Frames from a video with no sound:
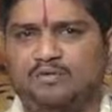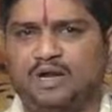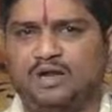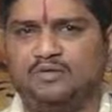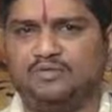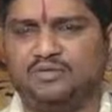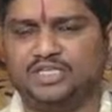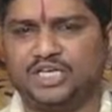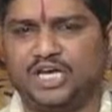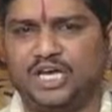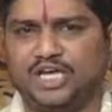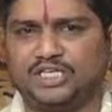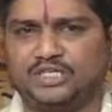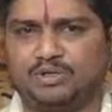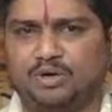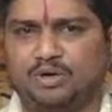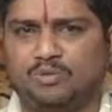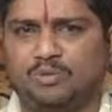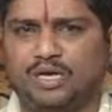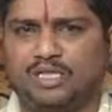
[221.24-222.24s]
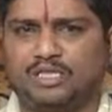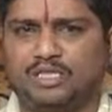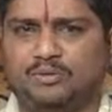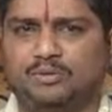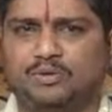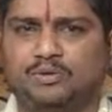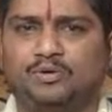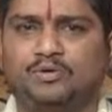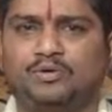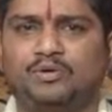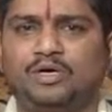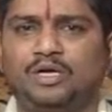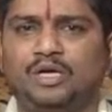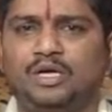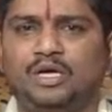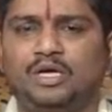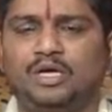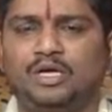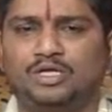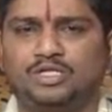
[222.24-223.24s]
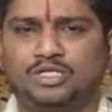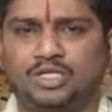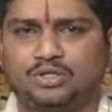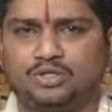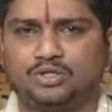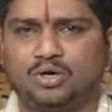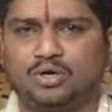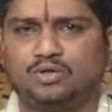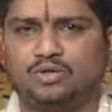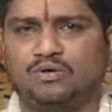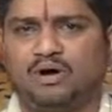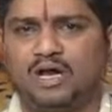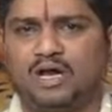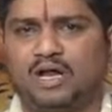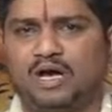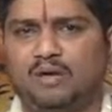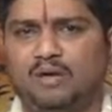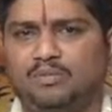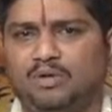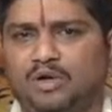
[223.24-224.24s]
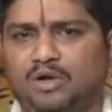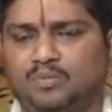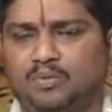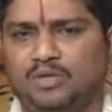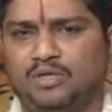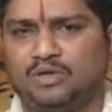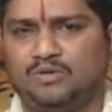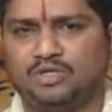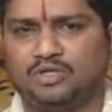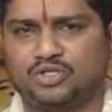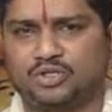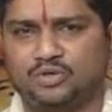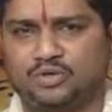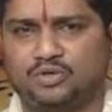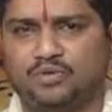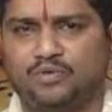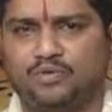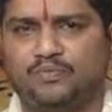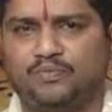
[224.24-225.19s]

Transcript: వల్ల విశేషమైన ఫలితము చంద్రుని ద్వారా మీరు పొందవచ్చును